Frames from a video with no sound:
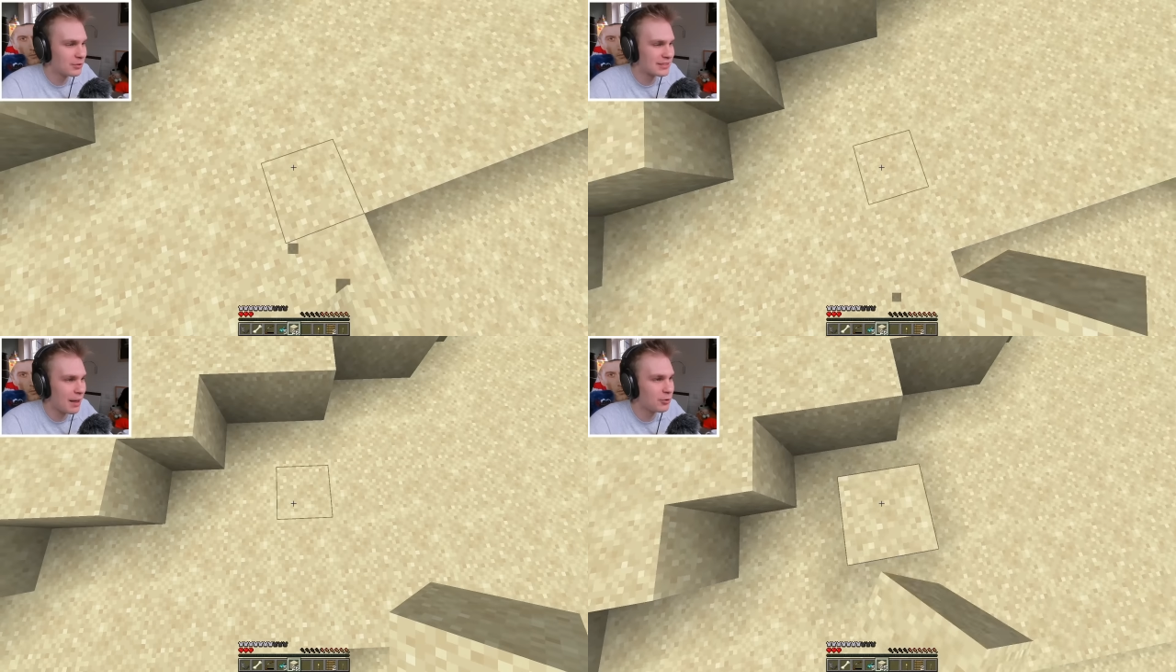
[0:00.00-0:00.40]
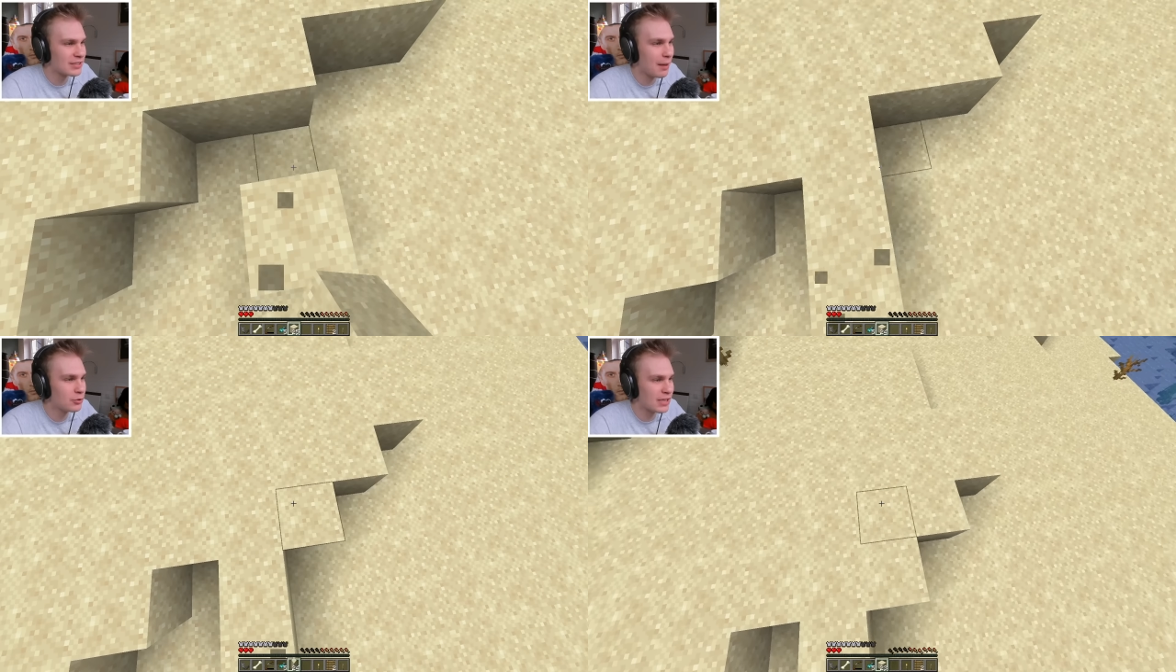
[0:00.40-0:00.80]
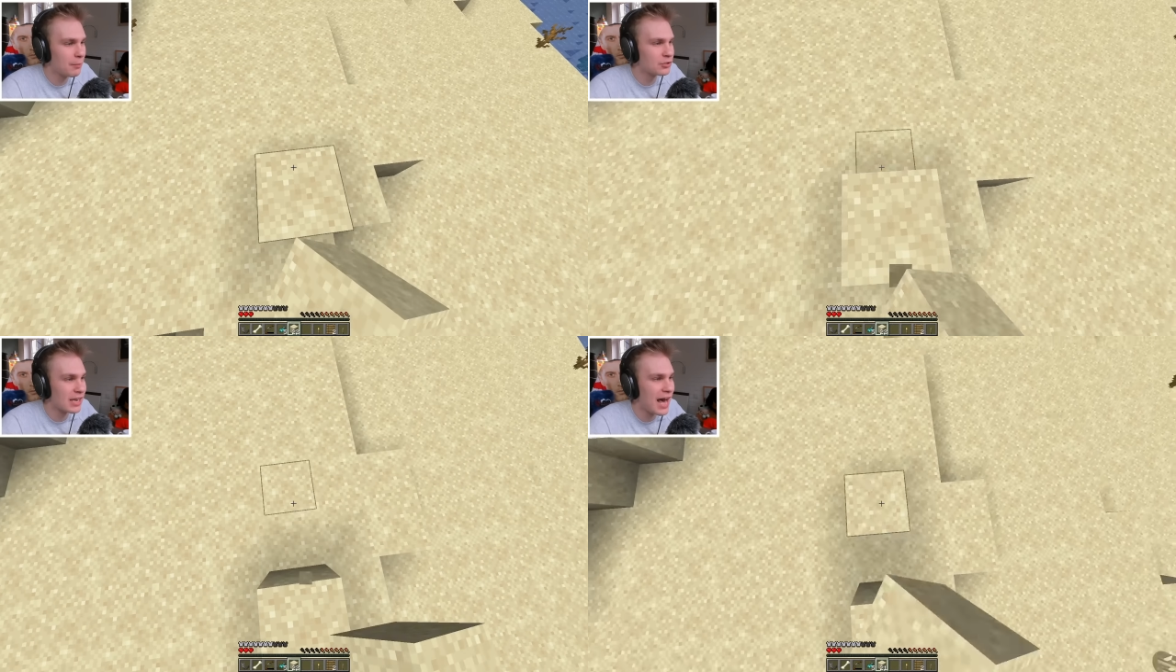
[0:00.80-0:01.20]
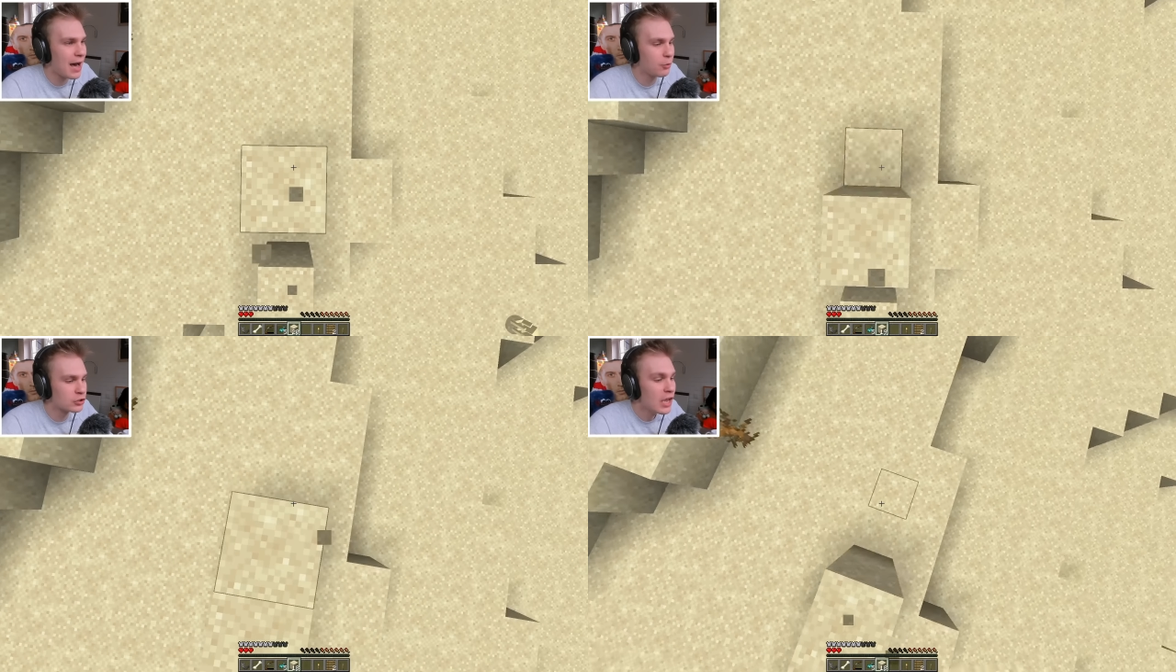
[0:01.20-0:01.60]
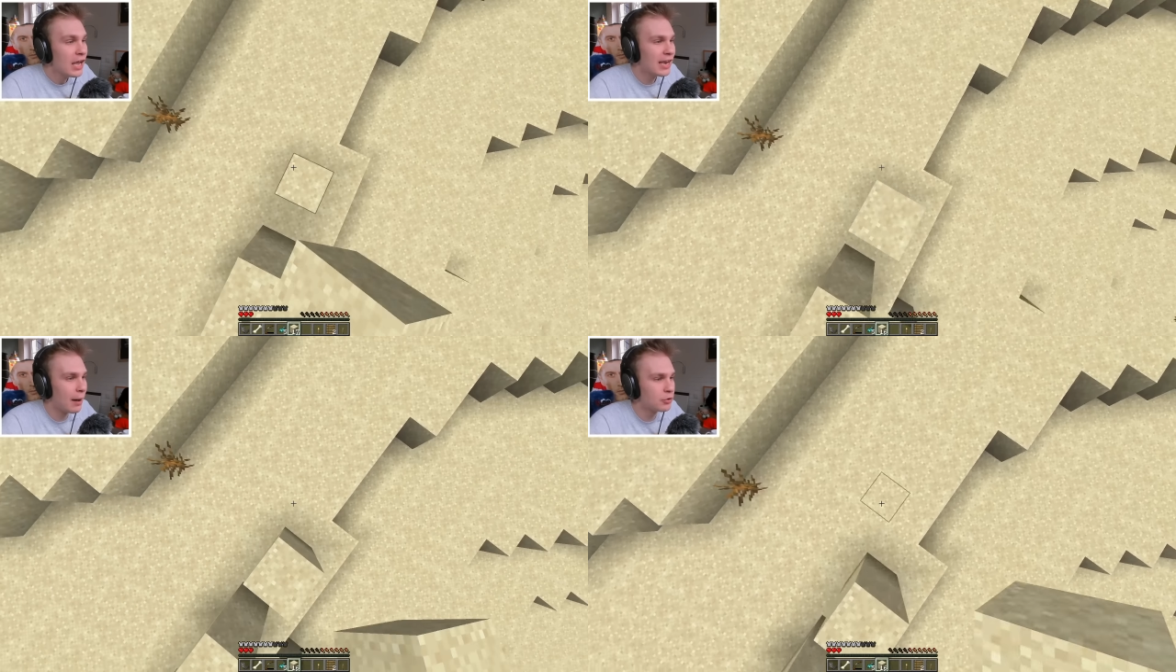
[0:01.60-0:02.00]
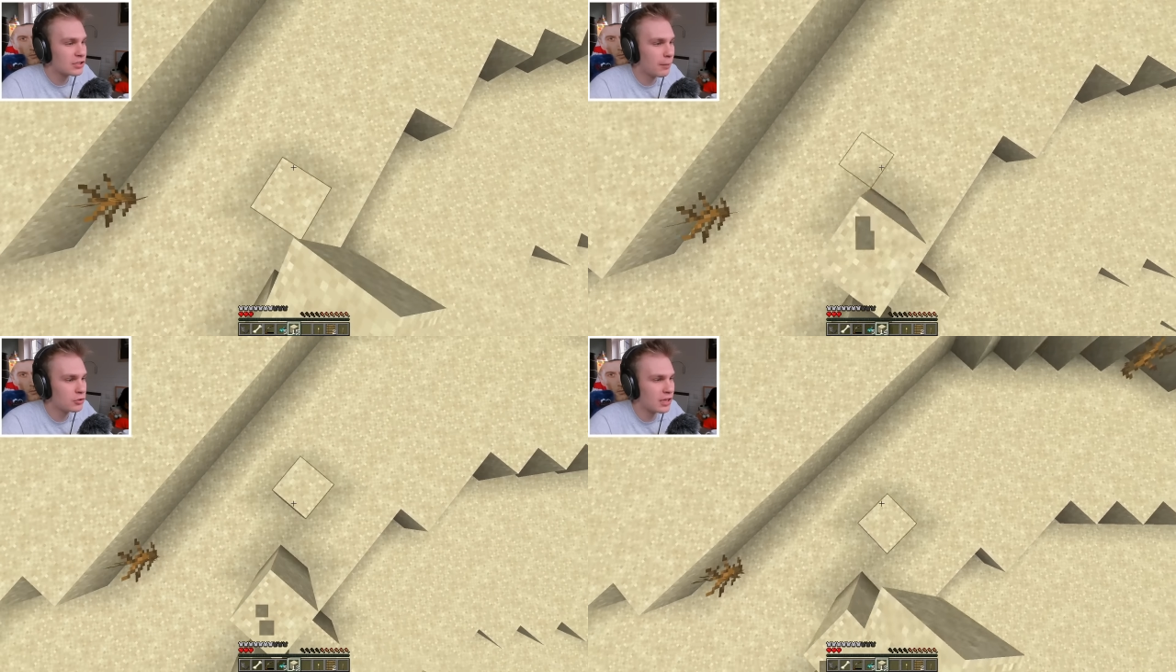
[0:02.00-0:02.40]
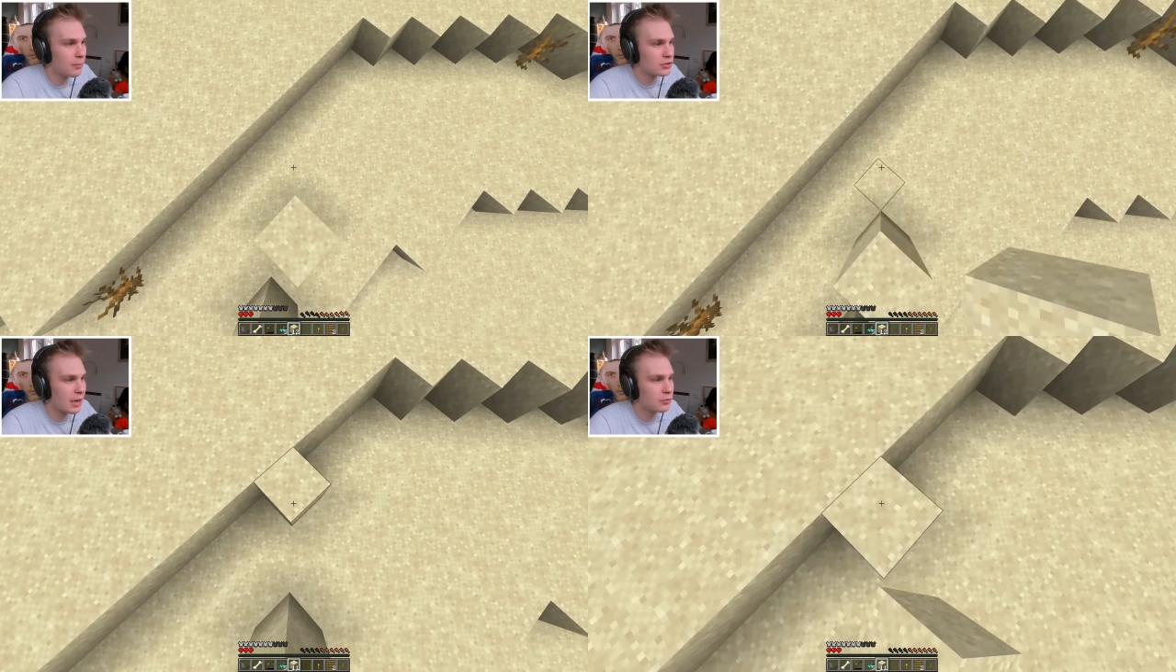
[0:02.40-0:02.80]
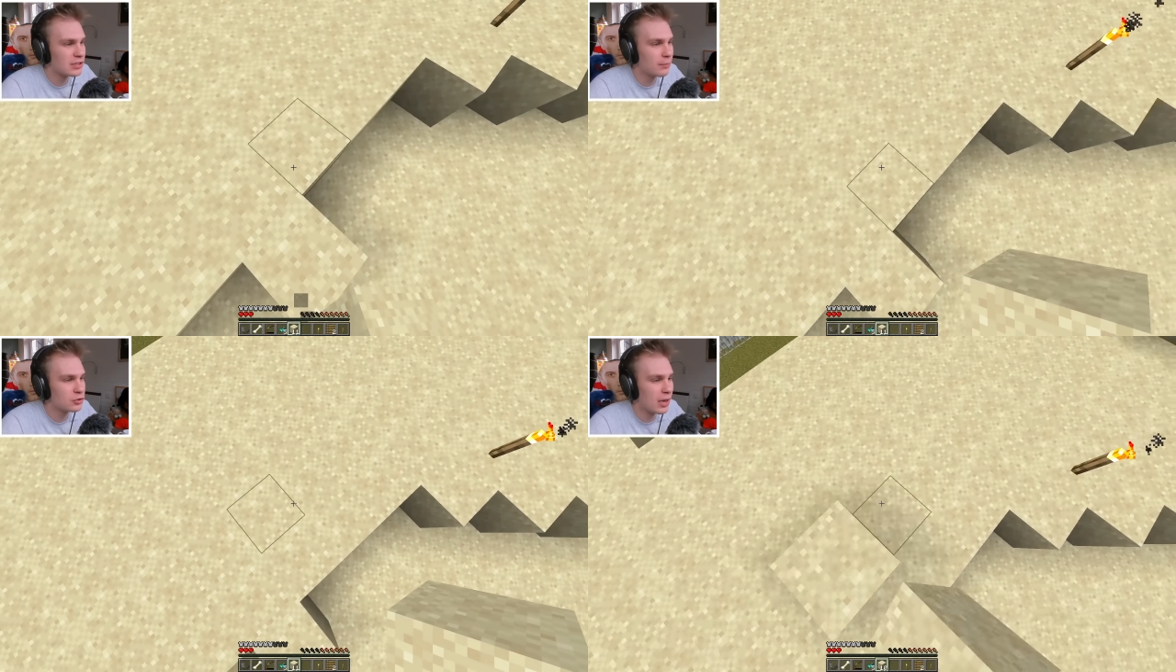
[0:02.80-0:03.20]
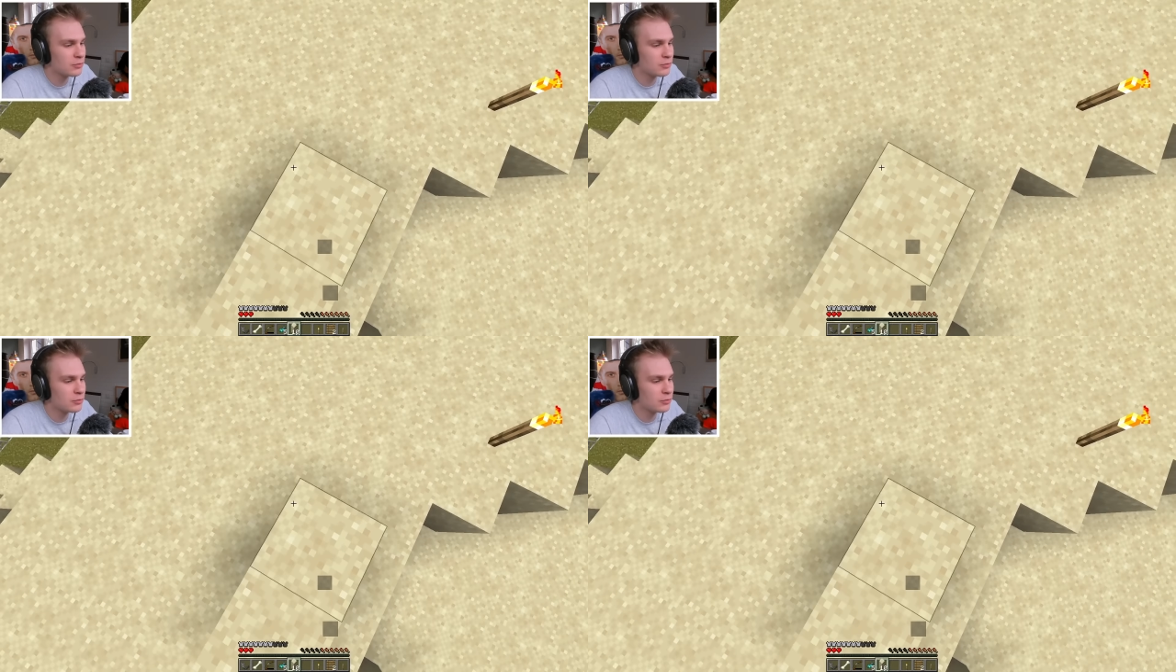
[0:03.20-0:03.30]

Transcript: lamus, lamus, lamus, lamus, lamus, lamus, lamus, lamus, lamus, lamus,